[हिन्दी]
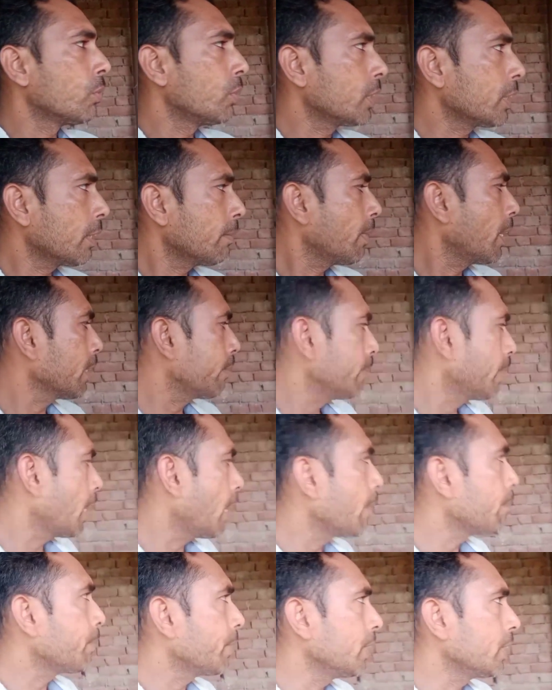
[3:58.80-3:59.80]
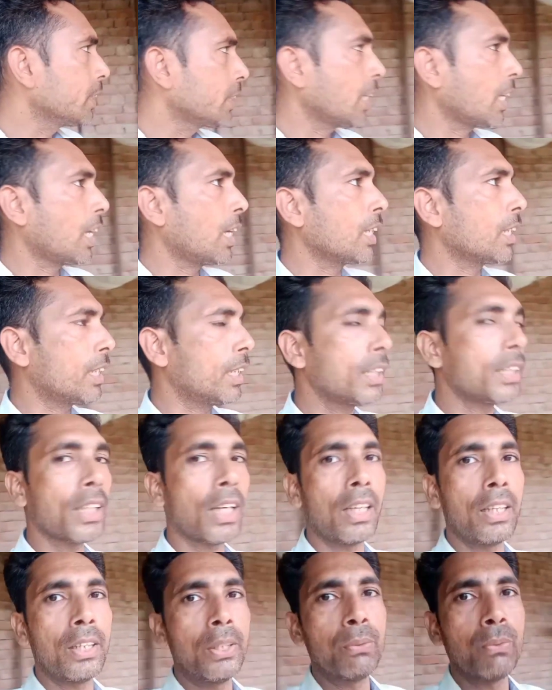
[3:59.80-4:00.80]
तो उसके बाद में आप इस तरह के
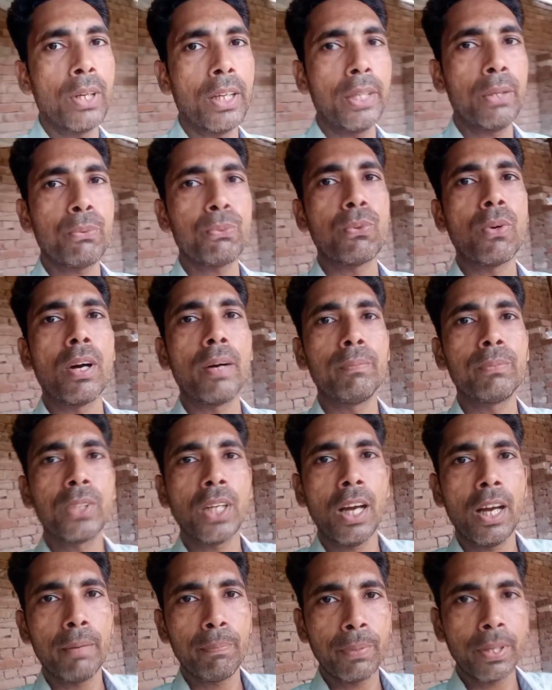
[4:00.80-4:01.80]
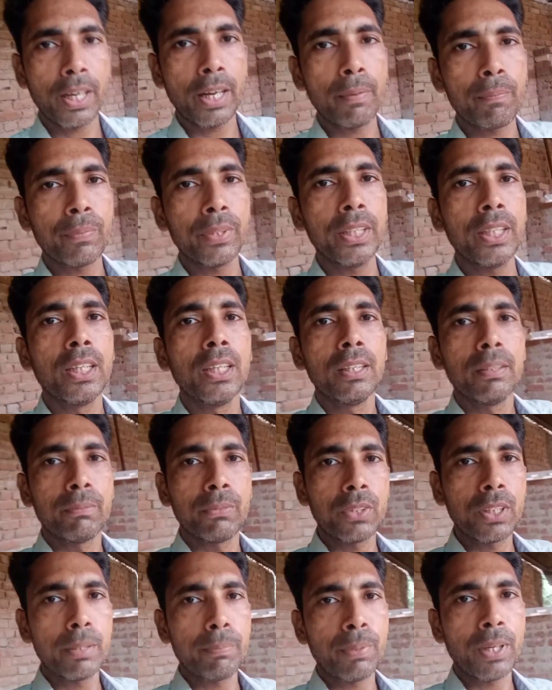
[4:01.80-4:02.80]
जाली वाले फॉर्म जहाँ पर आपने
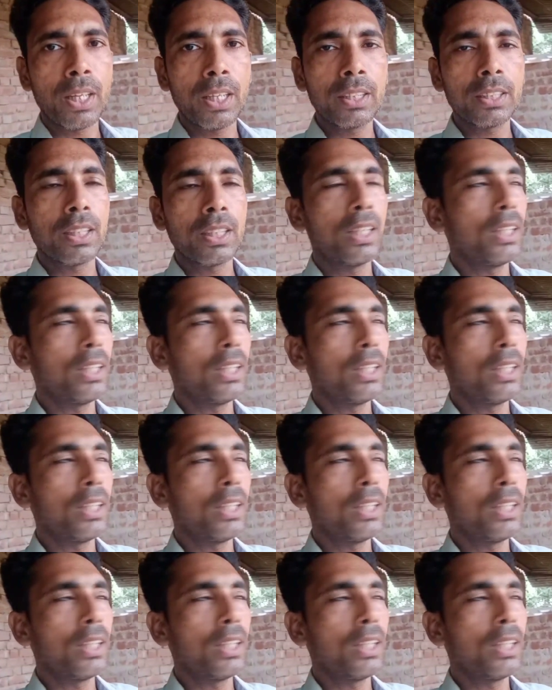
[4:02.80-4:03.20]
मुर्गी पालन